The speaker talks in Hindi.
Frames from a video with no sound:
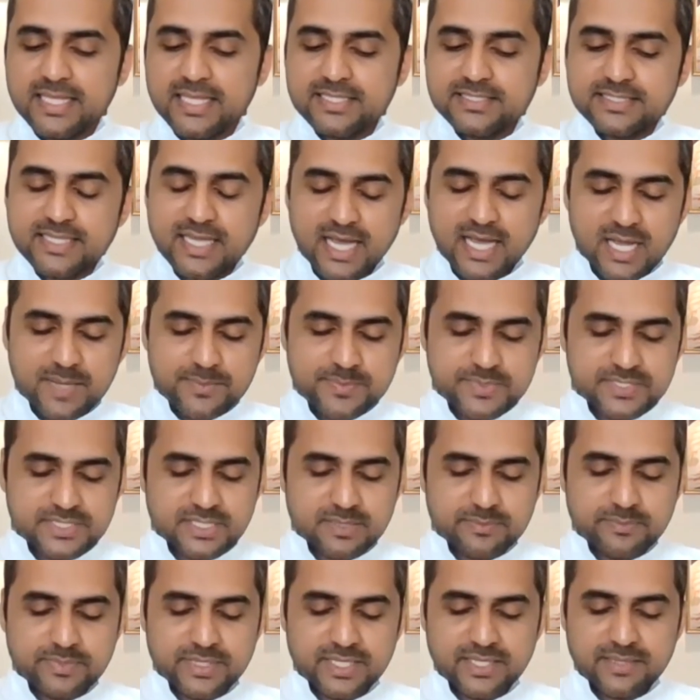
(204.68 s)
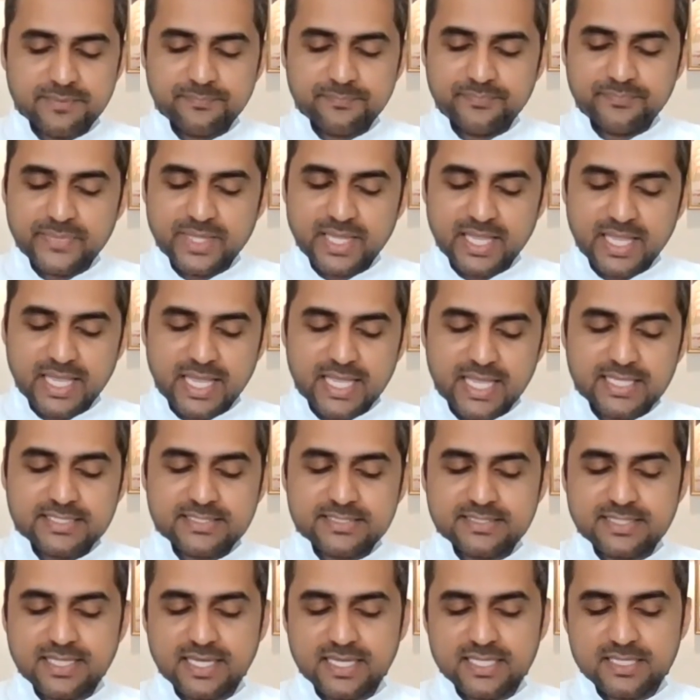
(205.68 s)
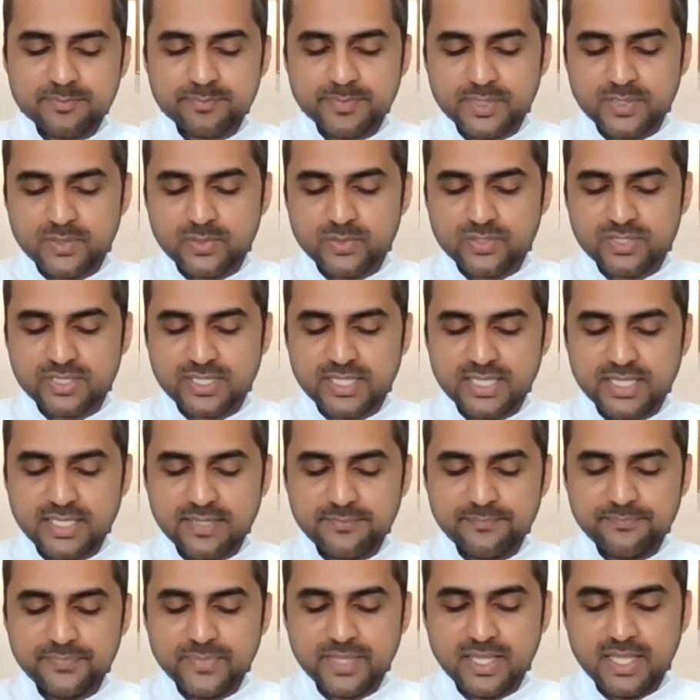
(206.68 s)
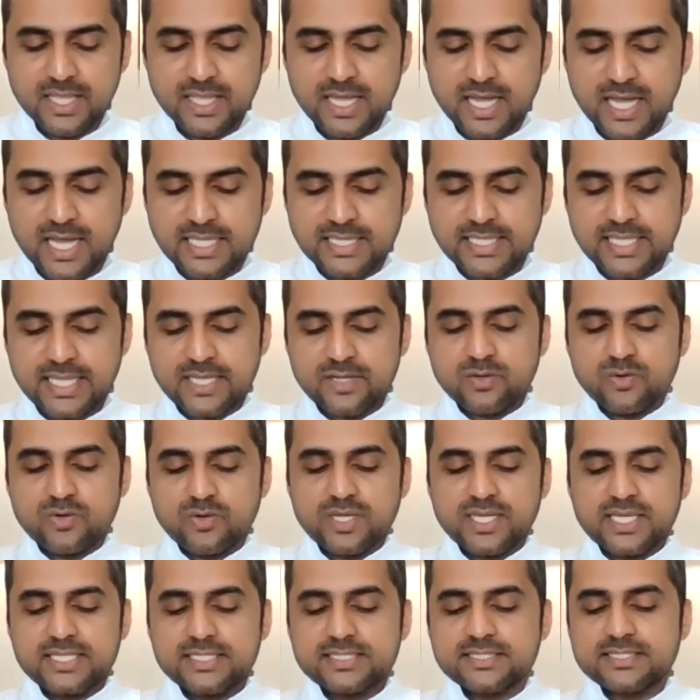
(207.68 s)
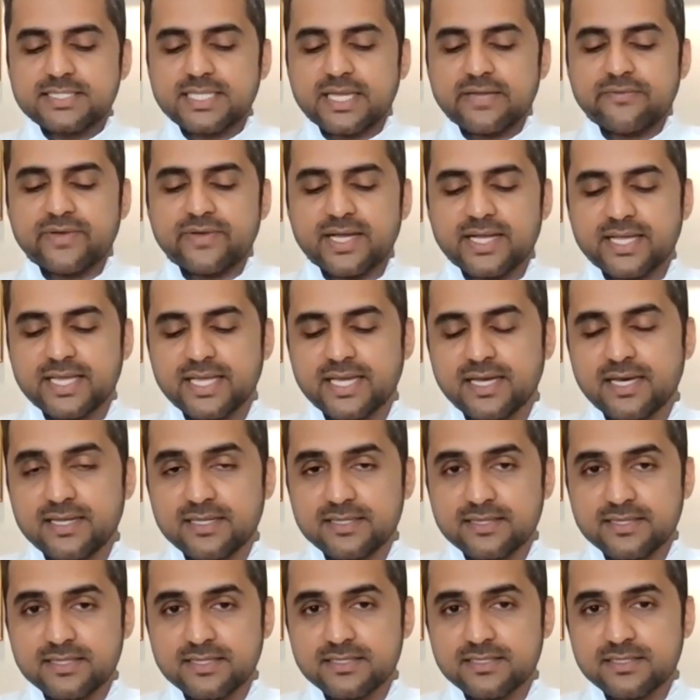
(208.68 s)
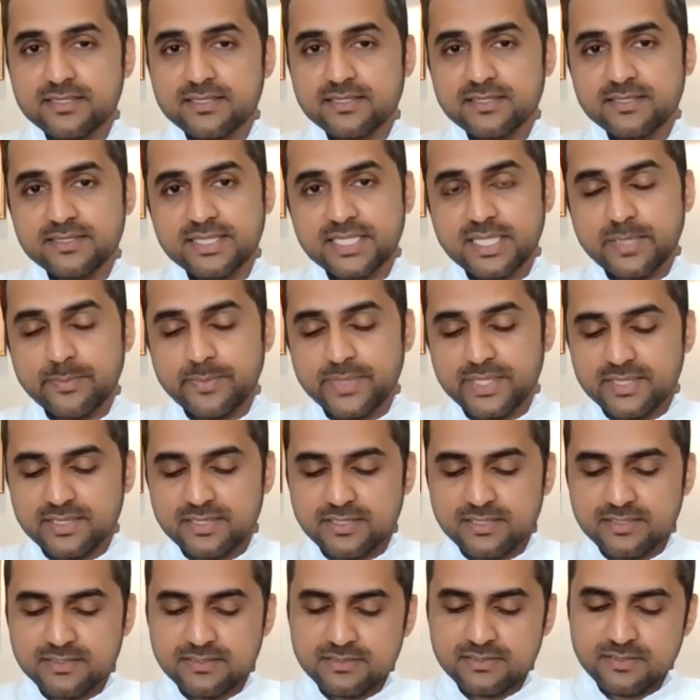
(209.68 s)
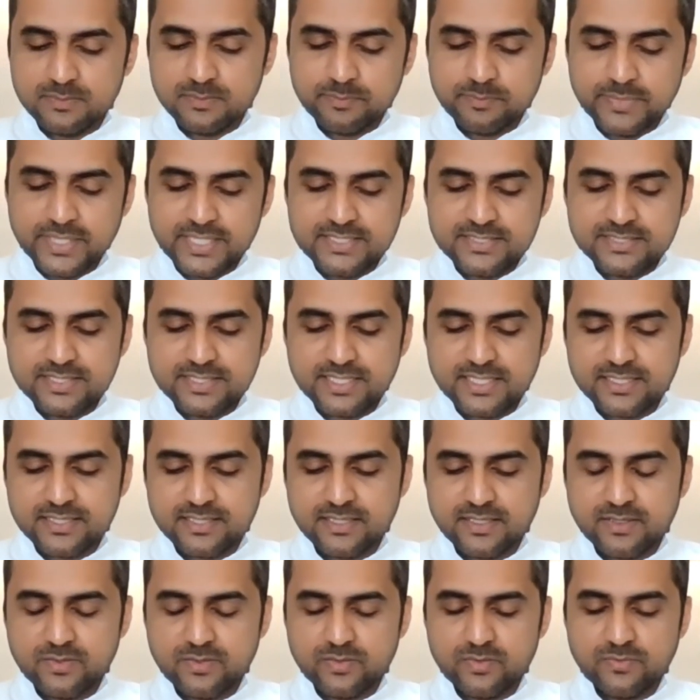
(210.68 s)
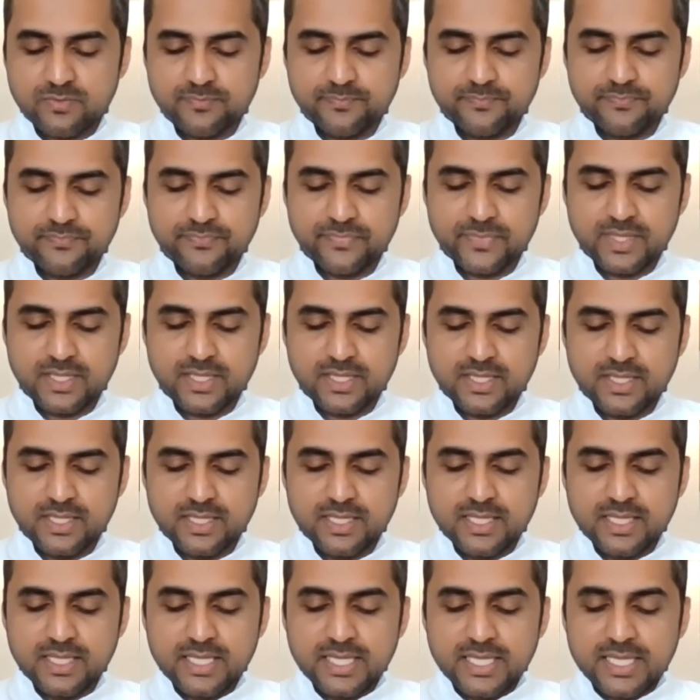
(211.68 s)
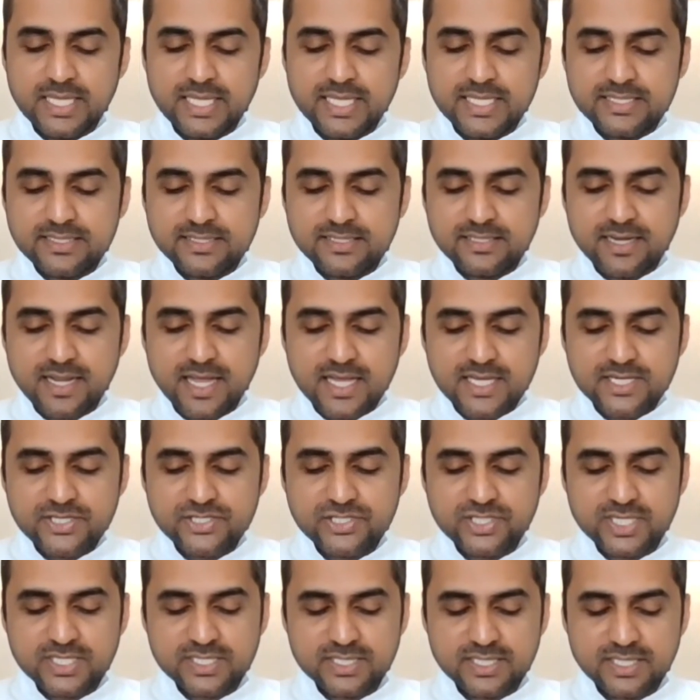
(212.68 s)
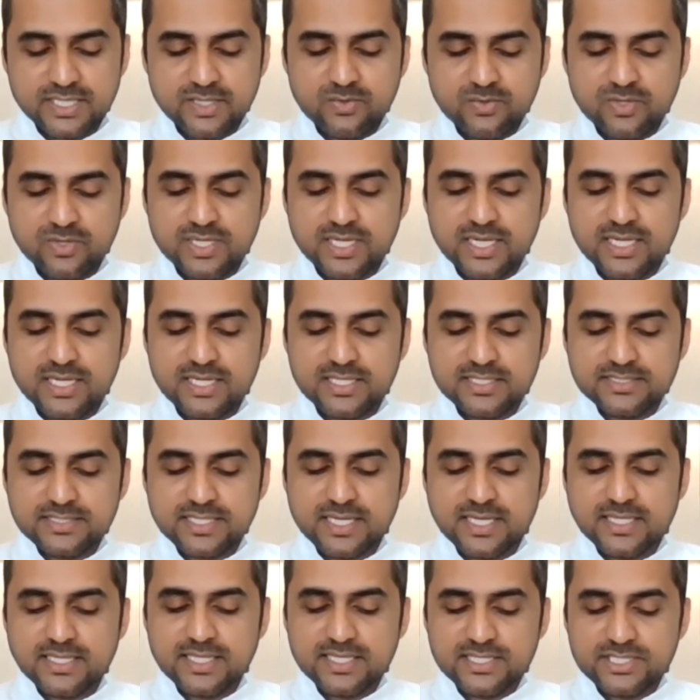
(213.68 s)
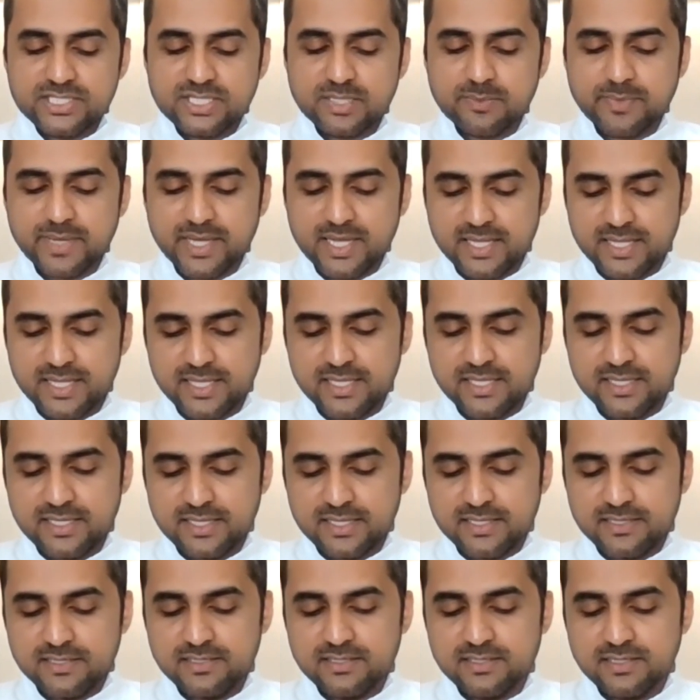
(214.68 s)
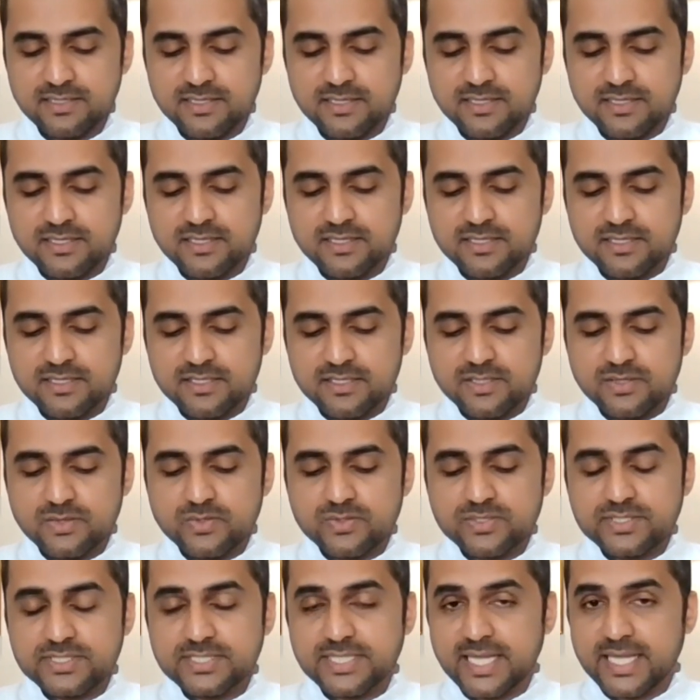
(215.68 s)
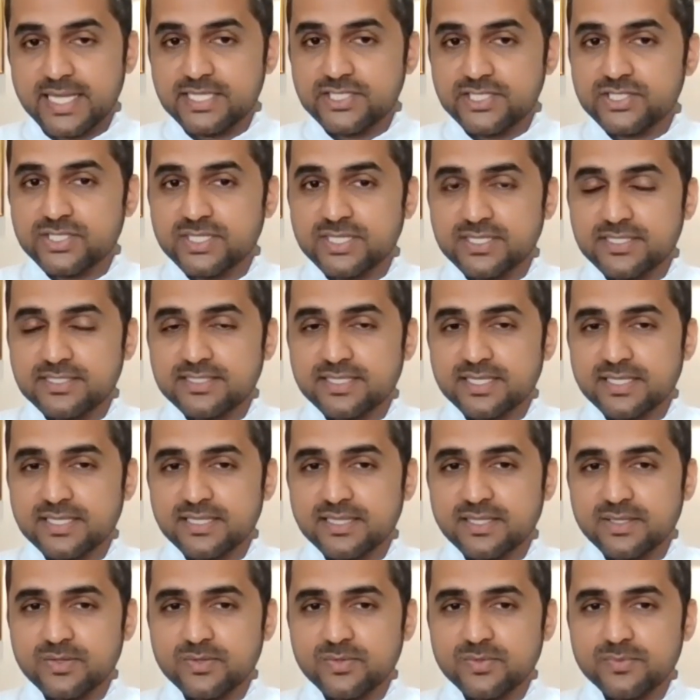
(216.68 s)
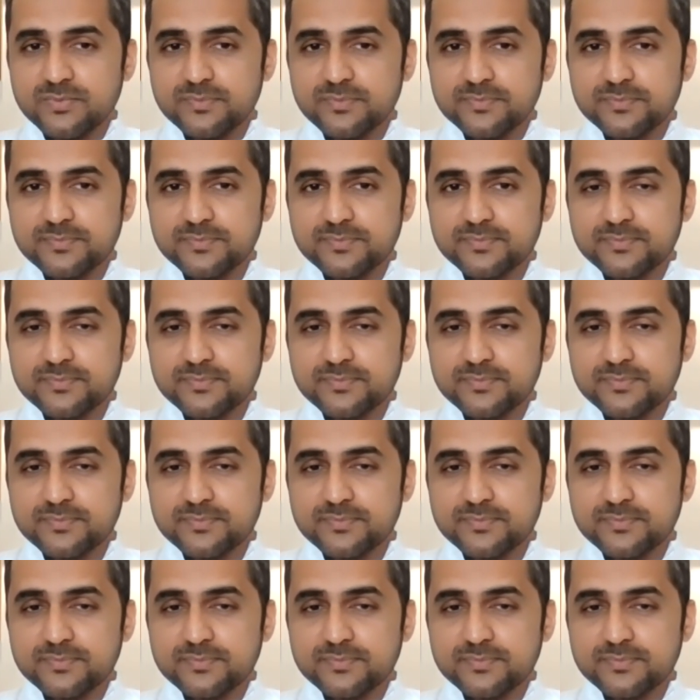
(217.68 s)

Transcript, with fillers: ऐसे आप सभी एक स्थान पर होते अनेकों की सेवा के अर्थ निमित्त बन सकते हो इतना शक्तियों का खजाना जमा है तो सहज कर सकते हो